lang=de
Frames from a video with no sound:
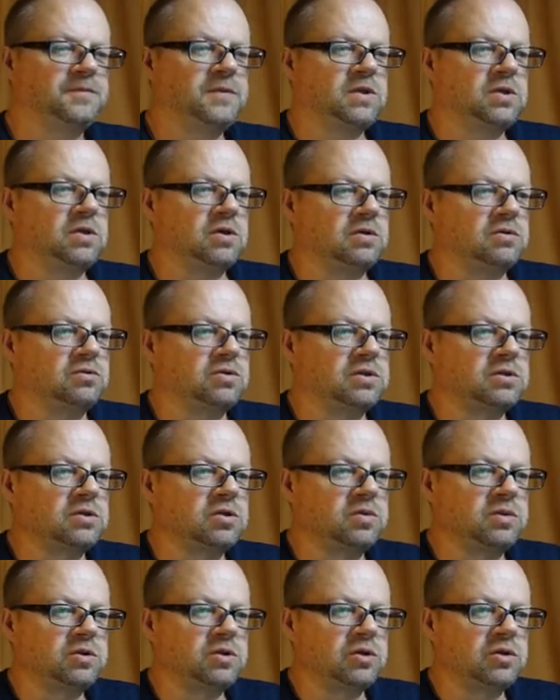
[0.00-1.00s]
So, und jetzt
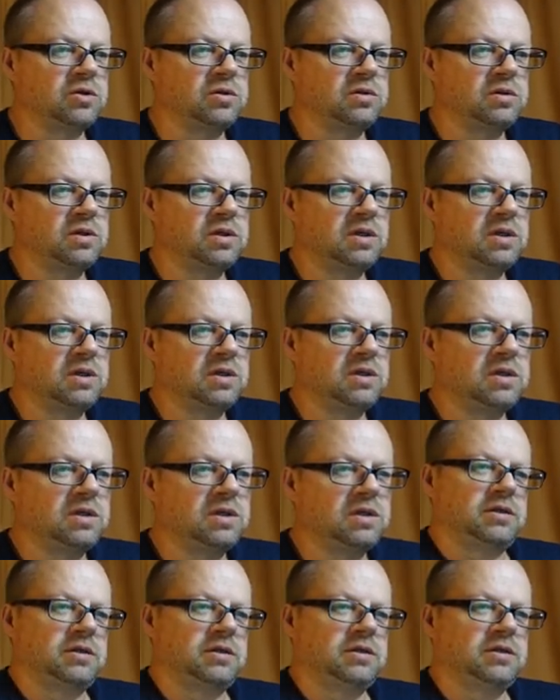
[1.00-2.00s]
habe ich da
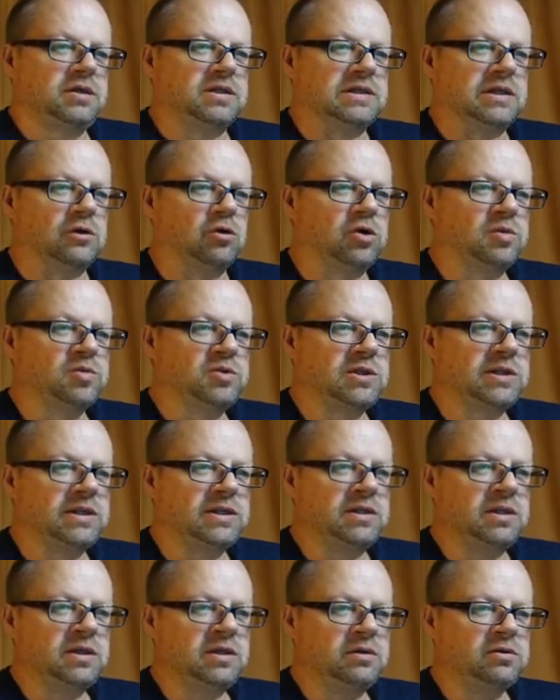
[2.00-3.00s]
das Loch im
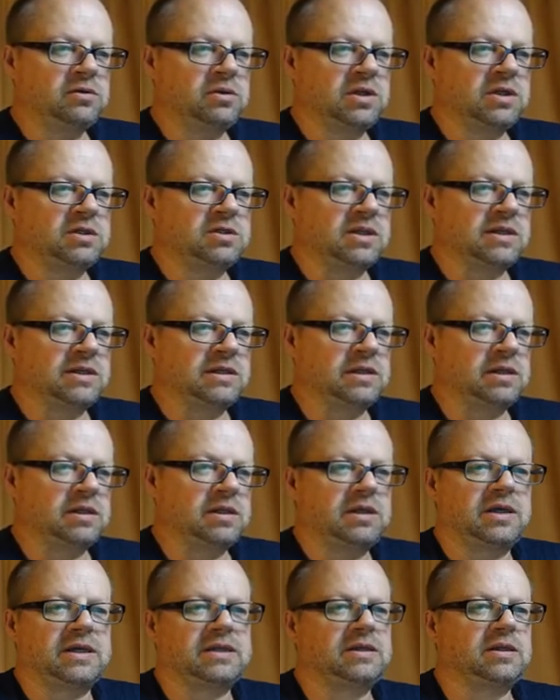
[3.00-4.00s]
Zylinder und
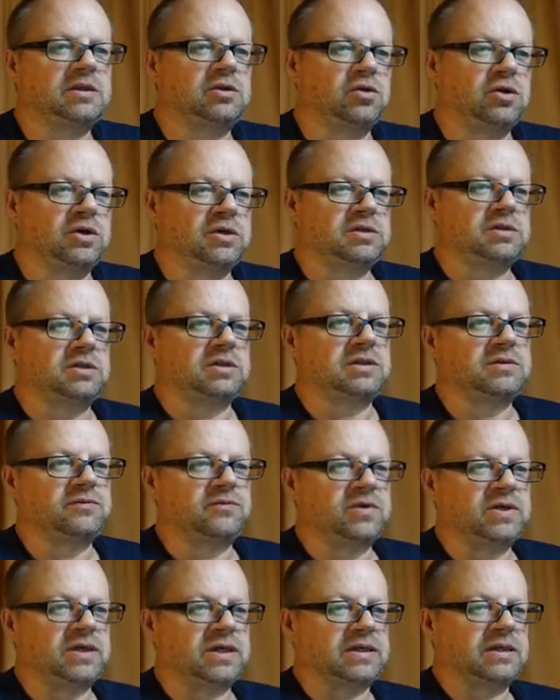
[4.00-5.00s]
letztendlich hätte ich da jetzt
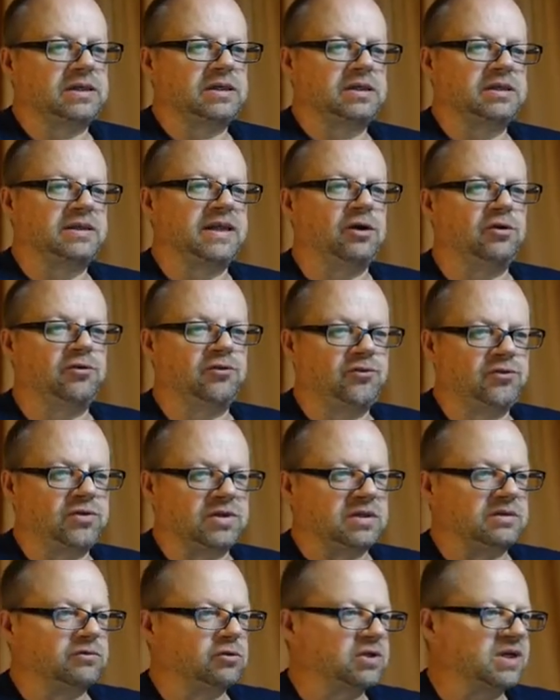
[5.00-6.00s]
irgendwie einen Knauf,
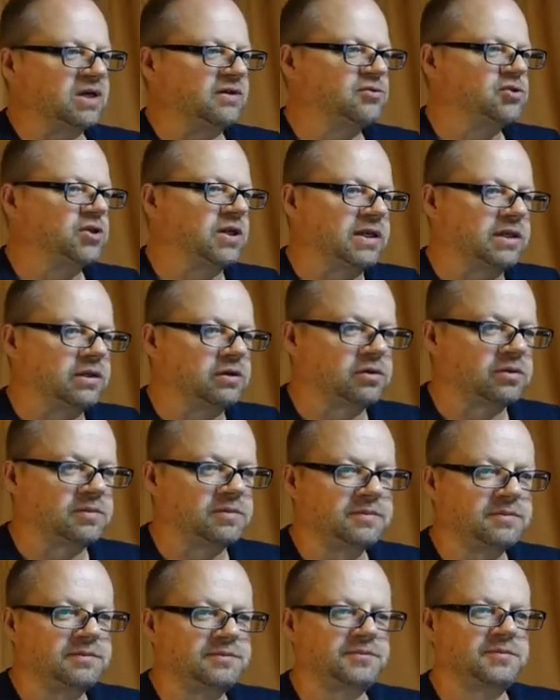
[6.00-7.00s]
den ich wo draufstecken kann.
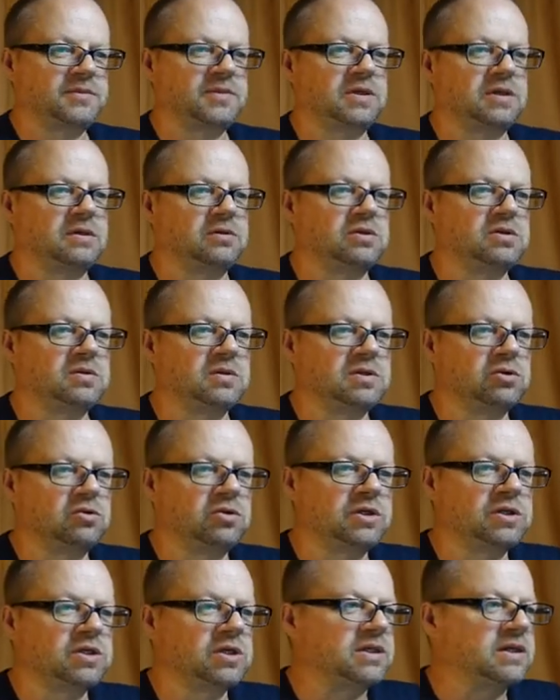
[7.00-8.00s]
Kann ich zwar so
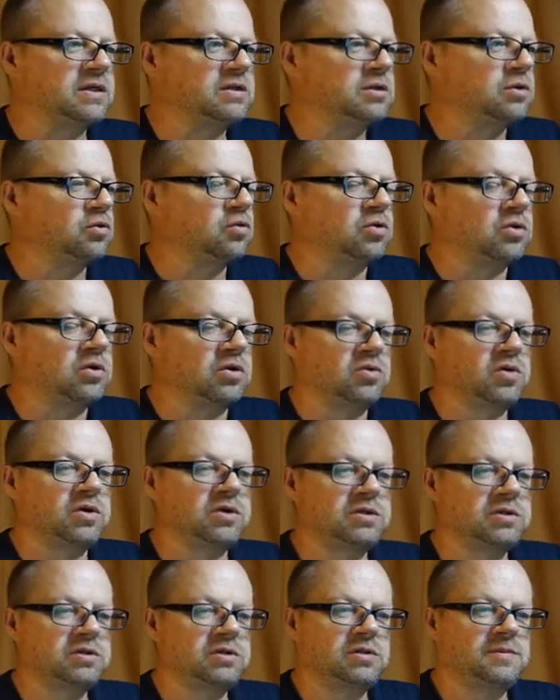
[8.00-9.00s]
nicht gescheit ausdrucken, aber
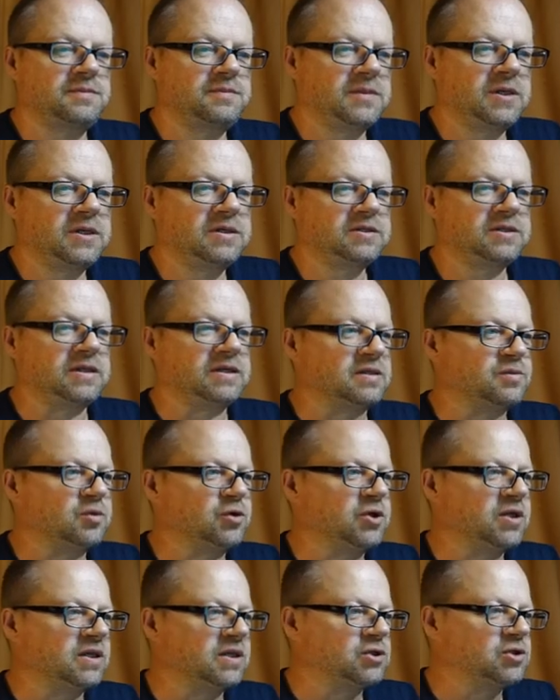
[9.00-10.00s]
jetzt sei es einmal
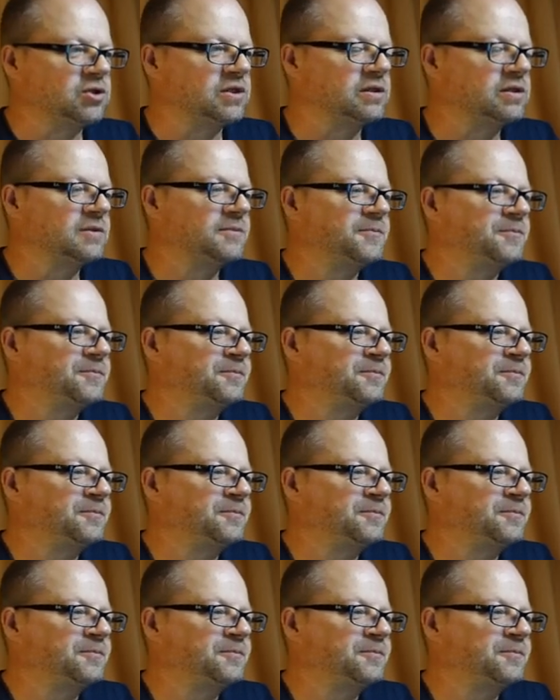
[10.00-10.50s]
dahingestellt.